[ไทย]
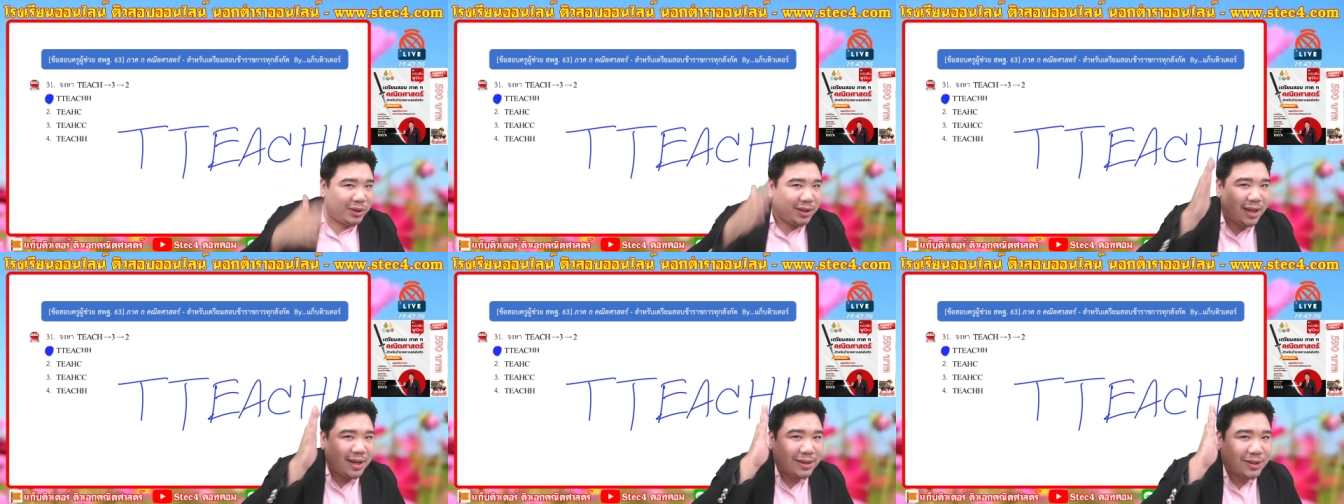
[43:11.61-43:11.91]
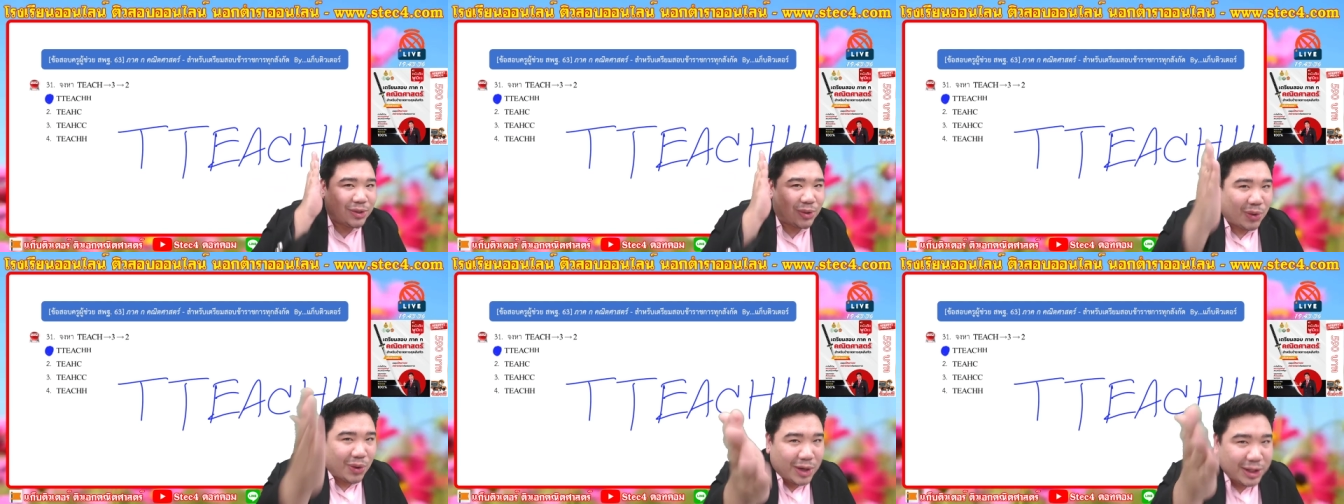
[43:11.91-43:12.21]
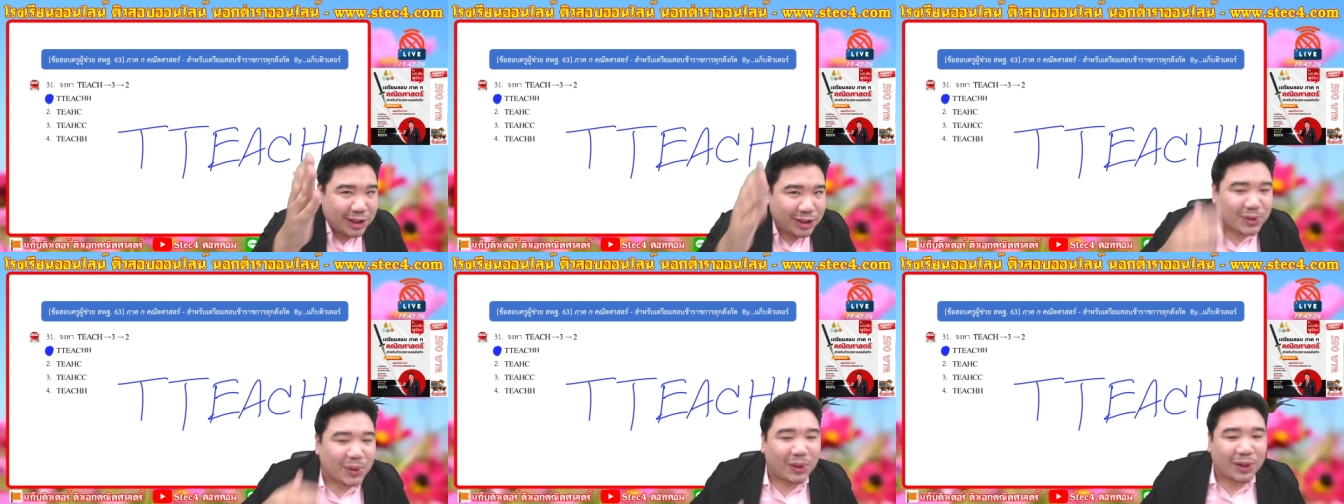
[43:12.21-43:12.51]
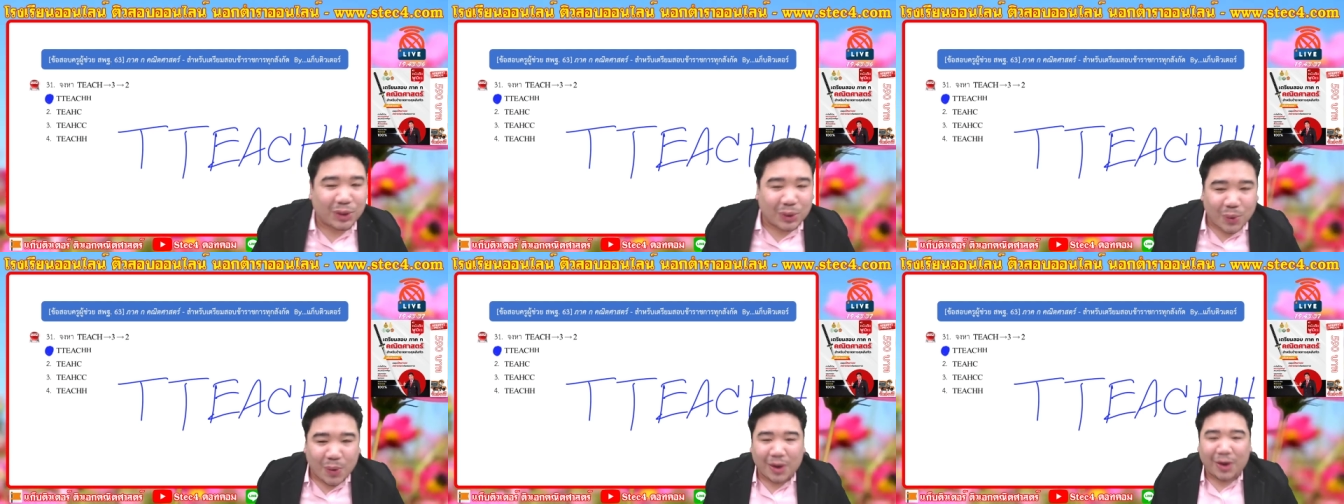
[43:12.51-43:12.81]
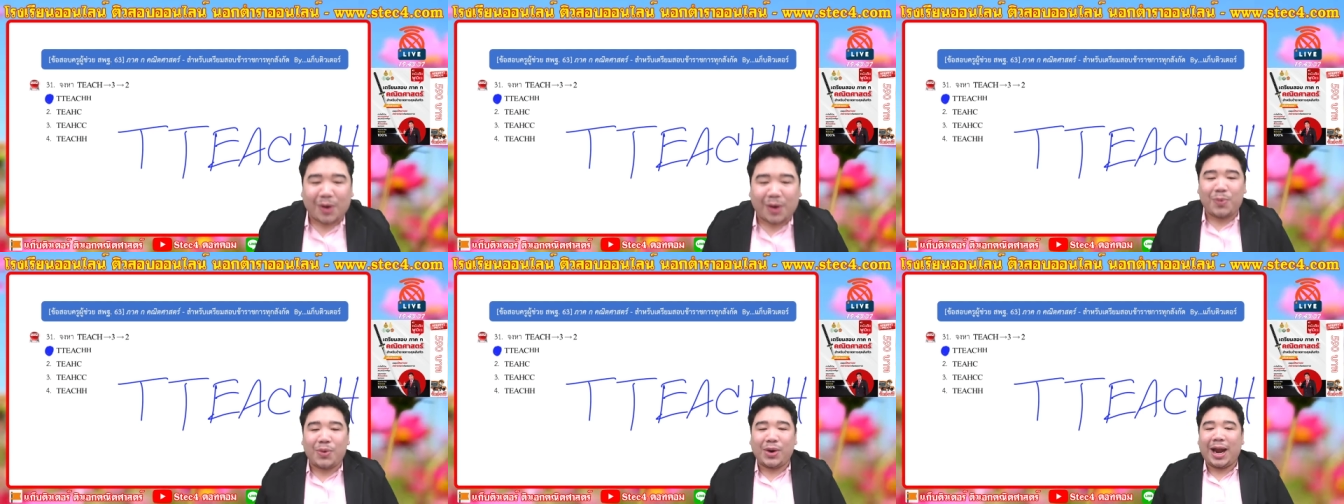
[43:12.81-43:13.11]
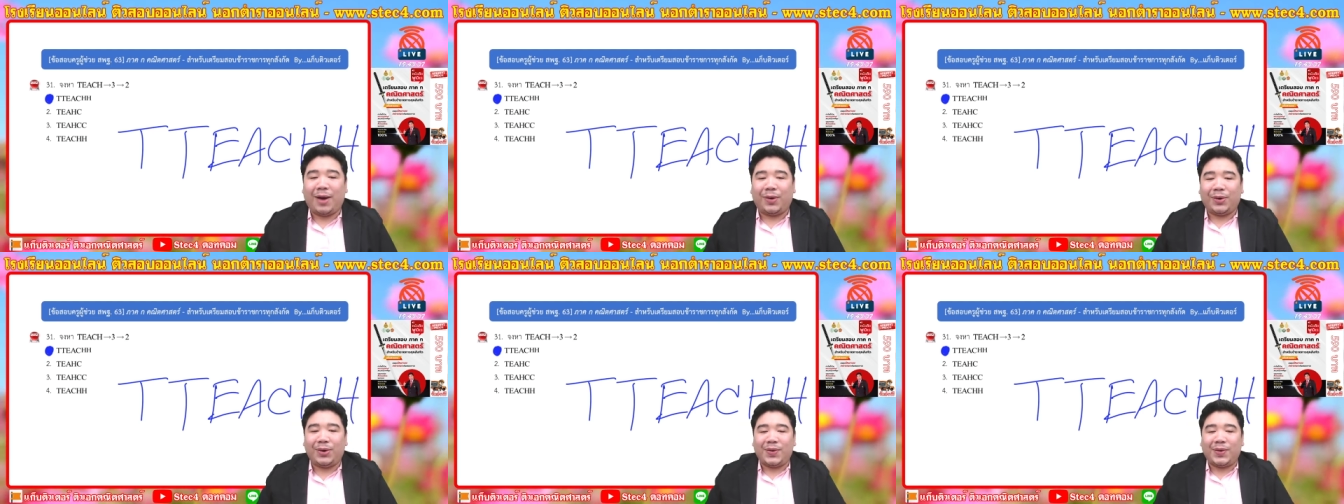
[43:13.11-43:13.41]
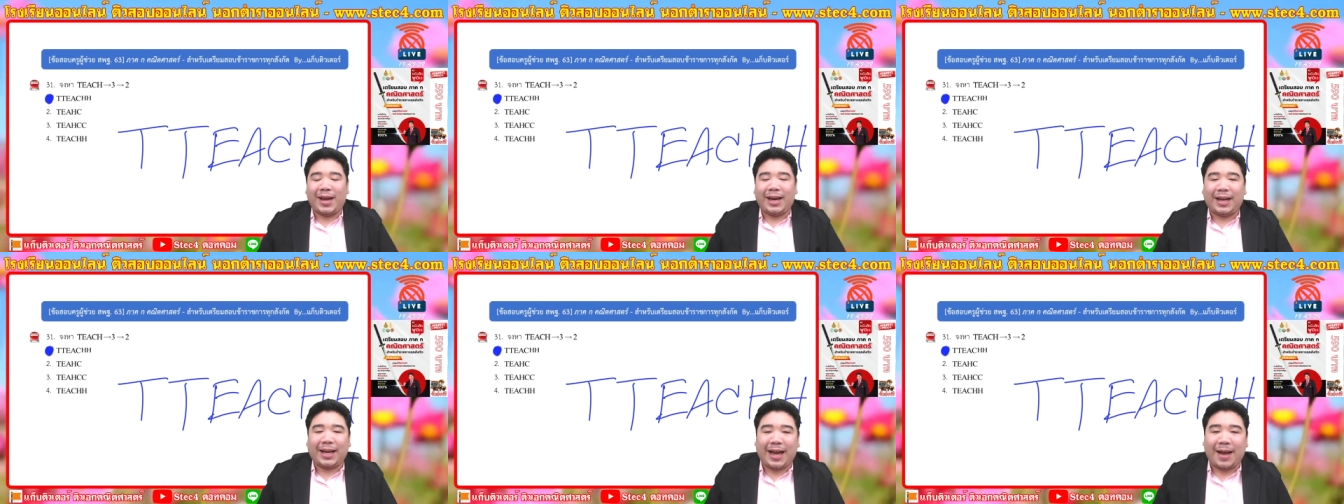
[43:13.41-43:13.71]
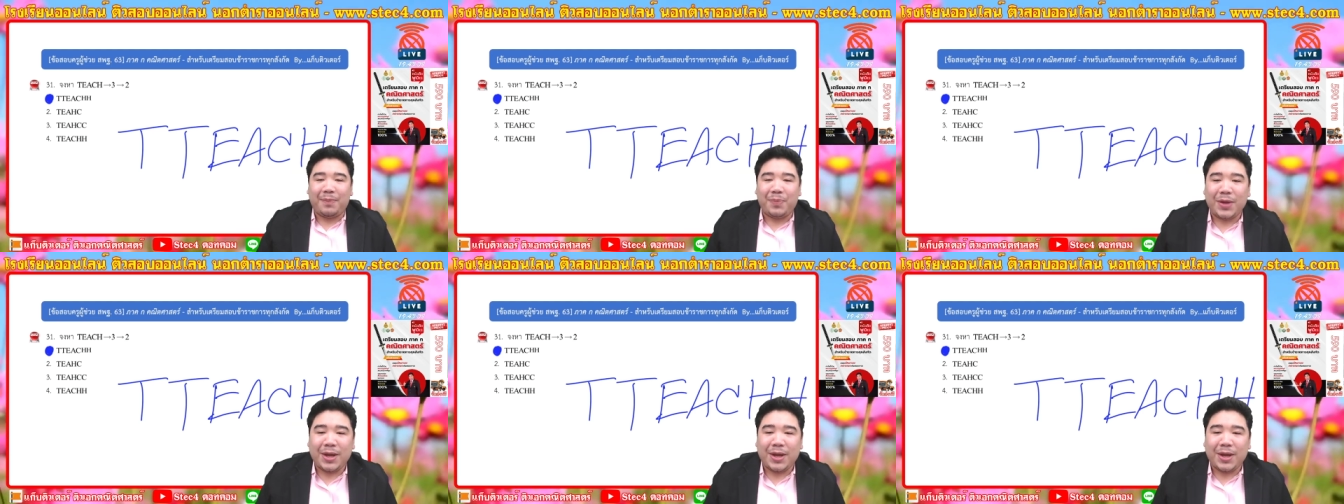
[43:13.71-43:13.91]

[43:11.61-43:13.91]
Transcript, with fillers: ที่โค้ดส่วนตัวของพวกเราด้วยนะครับ